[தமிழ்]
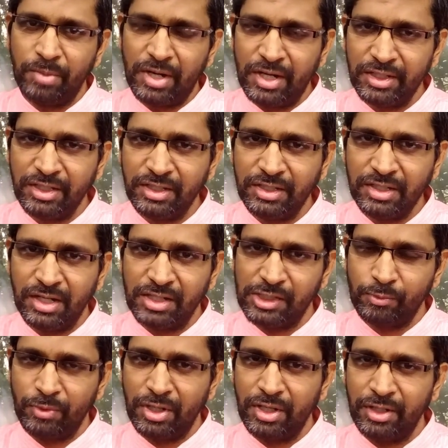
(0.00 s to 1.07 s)

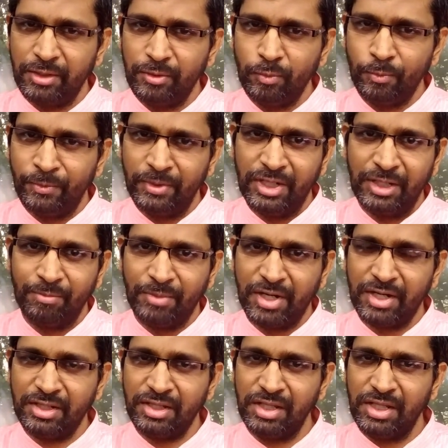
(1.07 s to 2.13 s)
பாதிக்காதவாறு உங்களின்
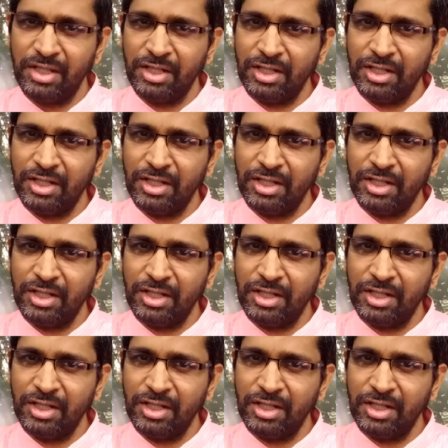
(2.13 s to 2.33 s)
மனதை